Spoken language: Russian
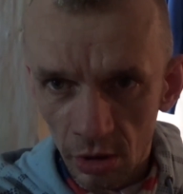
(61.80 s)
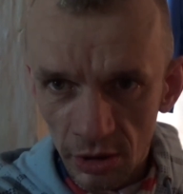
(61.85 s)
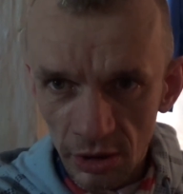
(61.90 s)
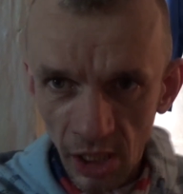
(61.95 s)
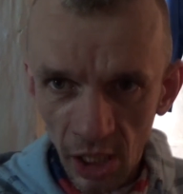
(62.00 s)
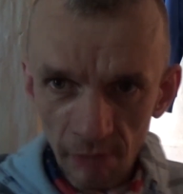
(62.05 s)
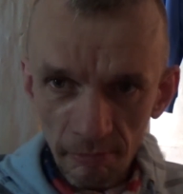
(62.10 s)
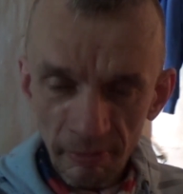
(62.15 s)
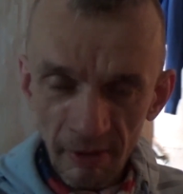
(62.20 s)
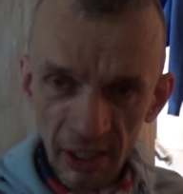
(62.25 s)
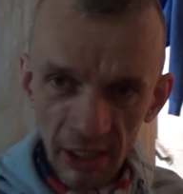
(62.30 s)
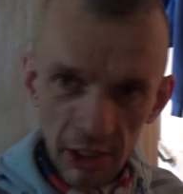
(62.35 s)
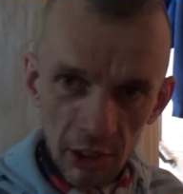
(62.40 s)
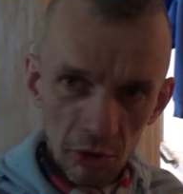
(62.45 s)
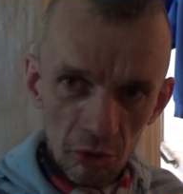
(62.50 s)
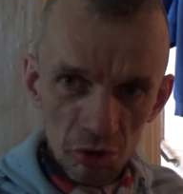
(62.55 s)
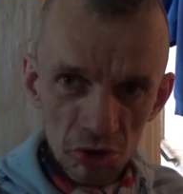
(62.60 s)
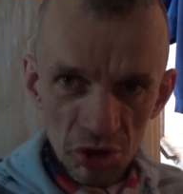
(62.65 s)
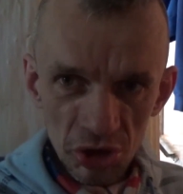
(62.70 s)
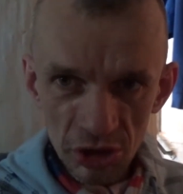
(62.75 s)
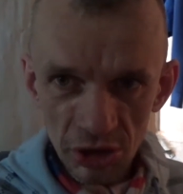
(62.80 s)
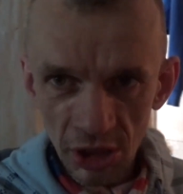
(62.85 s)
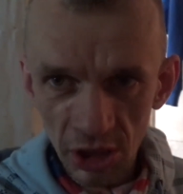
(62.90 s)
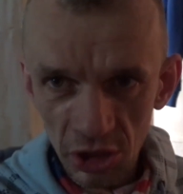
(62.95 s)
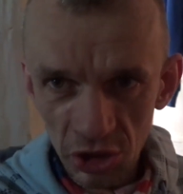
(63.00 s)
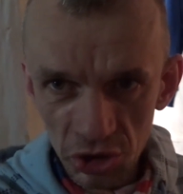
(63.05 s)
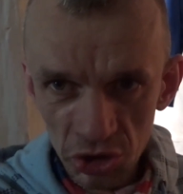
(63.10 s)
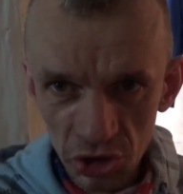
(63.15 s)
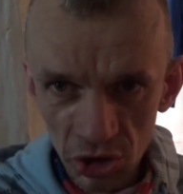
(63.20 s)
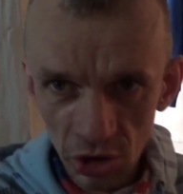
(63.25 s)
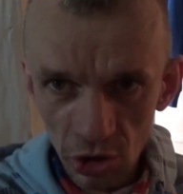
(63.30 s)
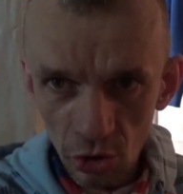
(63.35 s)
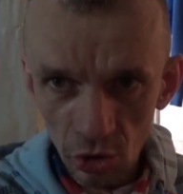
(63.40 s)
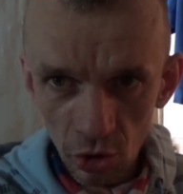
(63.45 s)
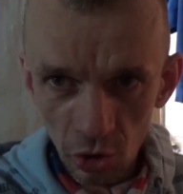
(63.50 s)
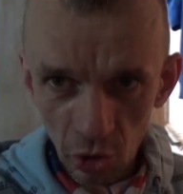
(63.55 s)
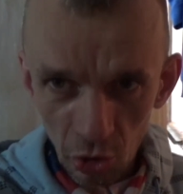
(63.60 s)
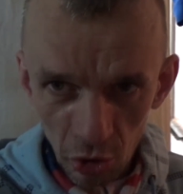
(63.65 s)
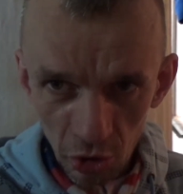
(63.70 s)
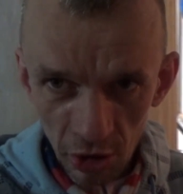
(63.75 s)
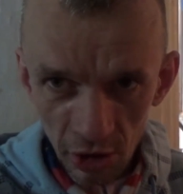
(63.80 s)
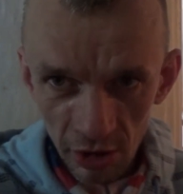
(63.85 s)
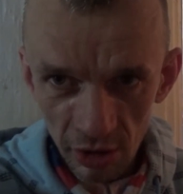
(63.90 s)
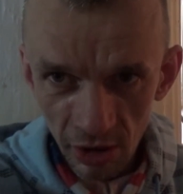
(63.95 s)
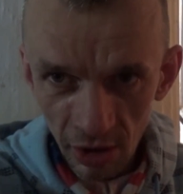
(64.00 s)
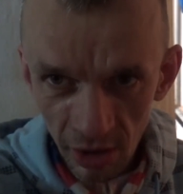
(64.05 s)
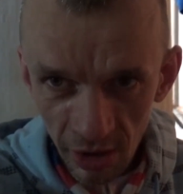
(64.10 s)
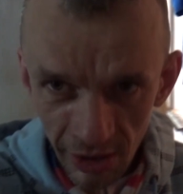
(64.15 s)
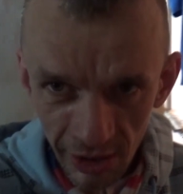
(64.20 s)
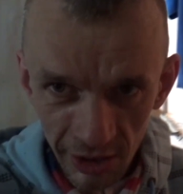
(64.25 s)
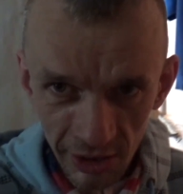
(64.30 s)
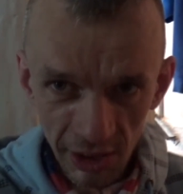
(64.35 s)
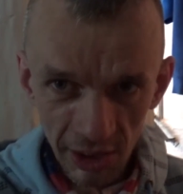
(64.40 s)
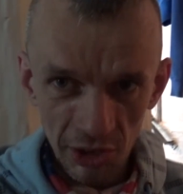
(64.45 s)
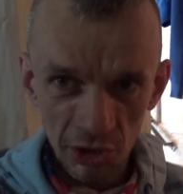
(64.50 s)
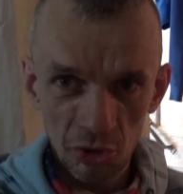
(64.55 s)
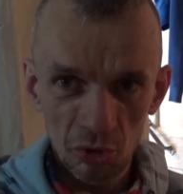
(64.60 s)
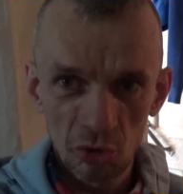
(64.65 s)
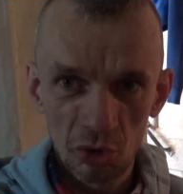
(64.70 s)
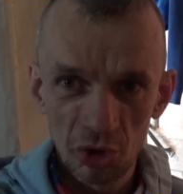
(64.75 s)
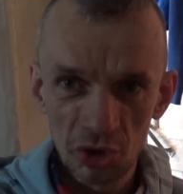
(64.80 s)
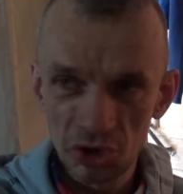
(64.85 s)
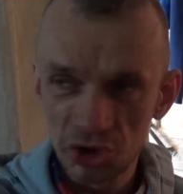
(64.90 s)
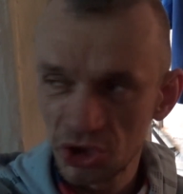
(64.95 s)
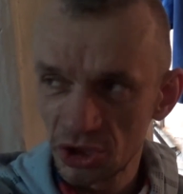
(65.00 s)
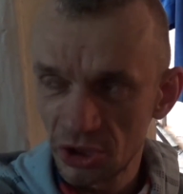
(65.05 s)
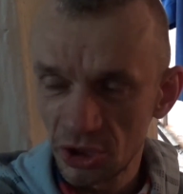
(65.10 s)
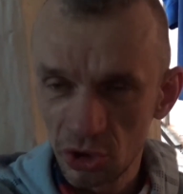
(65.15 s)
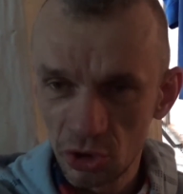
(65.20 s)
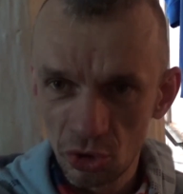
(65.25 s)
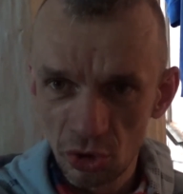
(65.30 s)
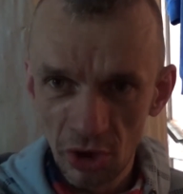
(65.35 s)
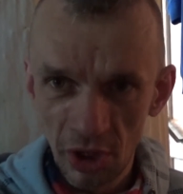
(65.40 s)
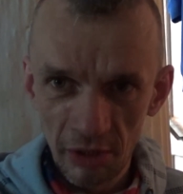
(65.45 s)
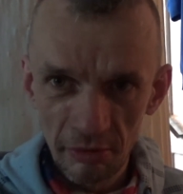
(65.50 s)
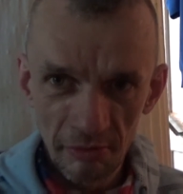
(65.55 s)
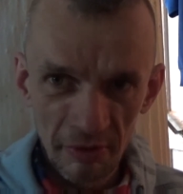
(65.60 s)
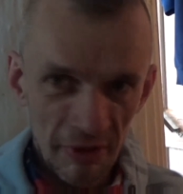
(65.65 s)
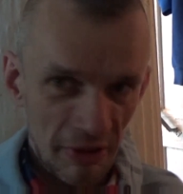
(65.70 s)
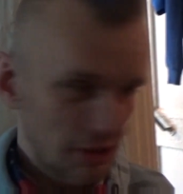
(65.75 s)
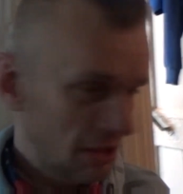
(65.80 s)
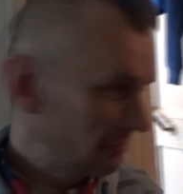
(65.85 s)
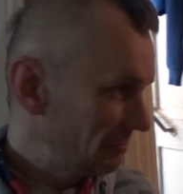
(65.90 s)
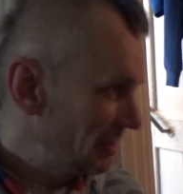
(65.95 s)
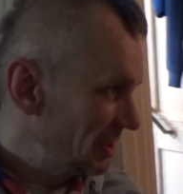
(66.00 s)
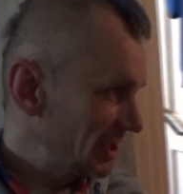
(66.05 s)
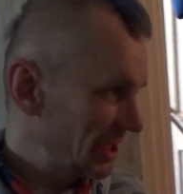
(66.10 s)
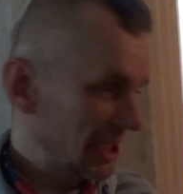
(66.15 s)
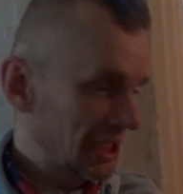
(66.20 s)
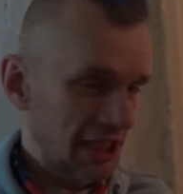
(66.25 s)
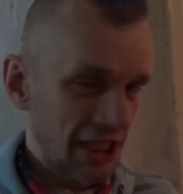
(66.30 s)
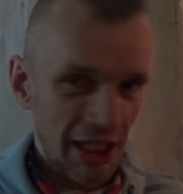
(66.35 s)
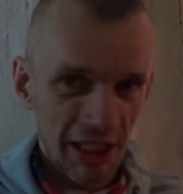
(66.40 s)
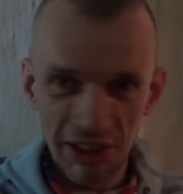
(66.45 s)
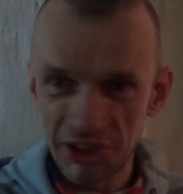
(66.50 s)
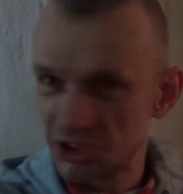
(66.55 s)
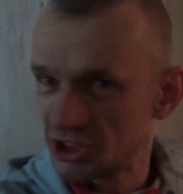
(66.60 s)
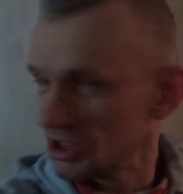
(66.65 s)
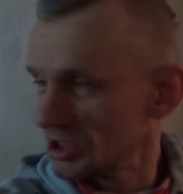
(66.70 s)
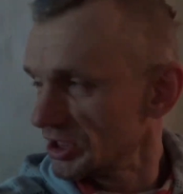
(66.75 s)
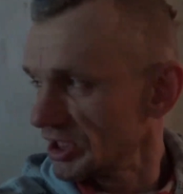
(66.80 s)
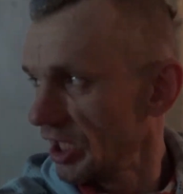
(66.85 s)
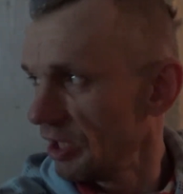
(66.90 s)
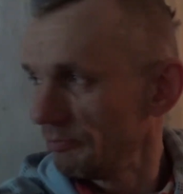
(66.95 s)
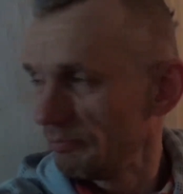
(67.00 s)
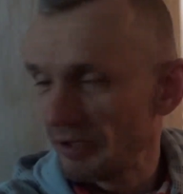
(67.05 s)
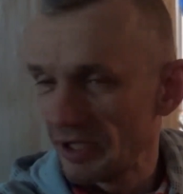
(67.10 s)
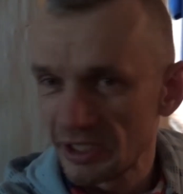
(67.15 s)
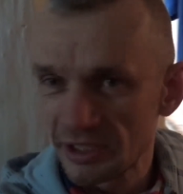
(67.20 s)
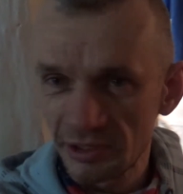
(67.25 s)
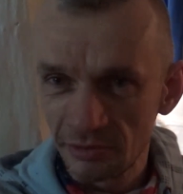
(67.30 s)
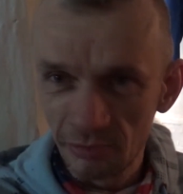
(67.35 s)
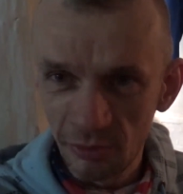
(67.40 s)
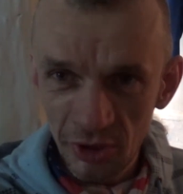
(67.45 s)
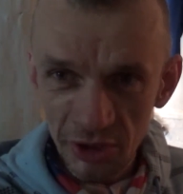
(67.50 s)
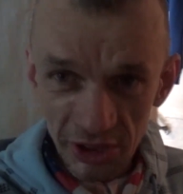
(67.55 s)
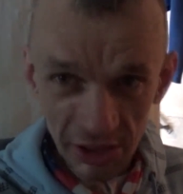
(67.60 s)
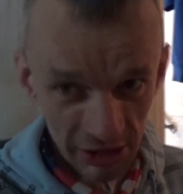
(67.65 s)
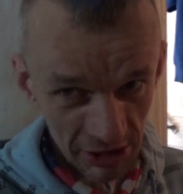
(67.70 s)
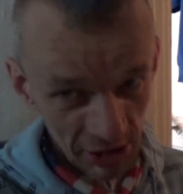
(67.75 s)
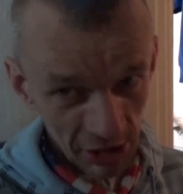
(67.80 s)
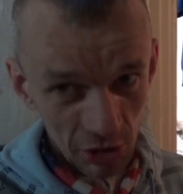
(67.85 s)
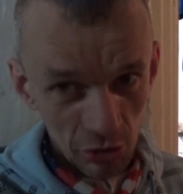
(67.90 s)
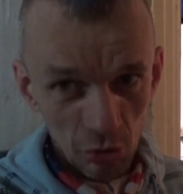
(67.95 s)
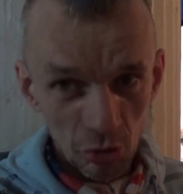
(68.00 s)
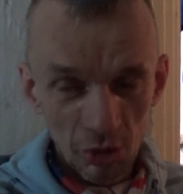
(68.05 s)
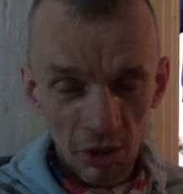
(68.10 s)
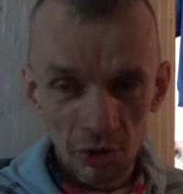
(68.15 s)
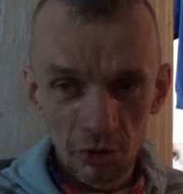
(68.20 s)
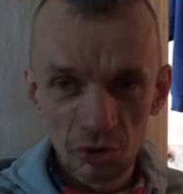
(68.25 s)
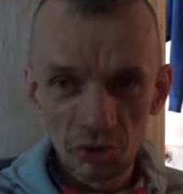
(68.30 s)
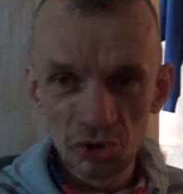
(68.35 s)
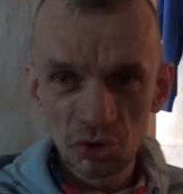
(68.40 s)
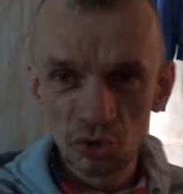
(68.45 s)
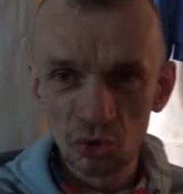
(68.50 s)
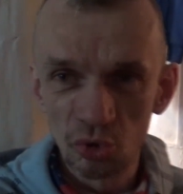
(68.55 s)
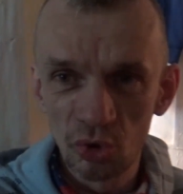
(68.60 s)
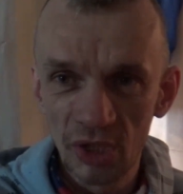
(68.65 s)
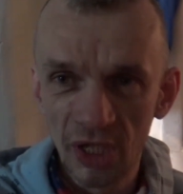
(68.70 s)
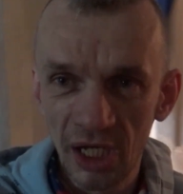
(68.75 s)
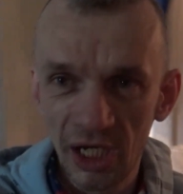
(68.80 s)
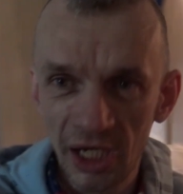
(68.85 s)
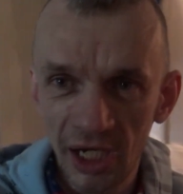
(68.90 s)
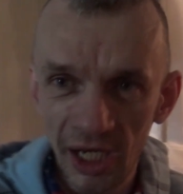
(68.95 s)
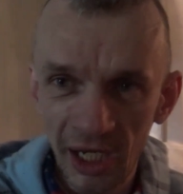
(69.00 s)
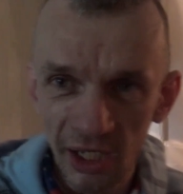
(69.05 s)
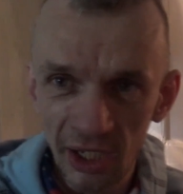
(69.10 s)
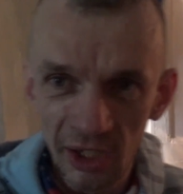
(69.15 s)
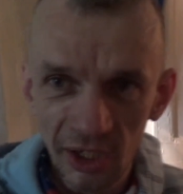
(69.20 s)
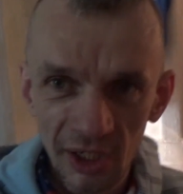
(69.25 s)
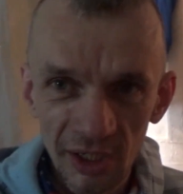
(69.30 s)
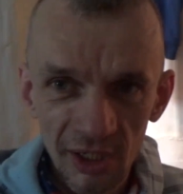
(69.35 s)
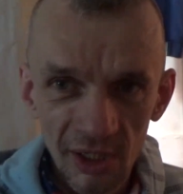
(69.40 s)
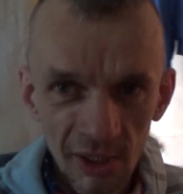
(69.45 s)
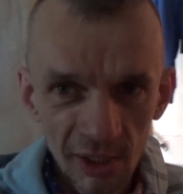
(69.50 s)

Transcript: Толпа, короче, траншею роет. Я такой чик иду, на меня, на меня такая чик толпа смотрит. Я иду, короче, угорая.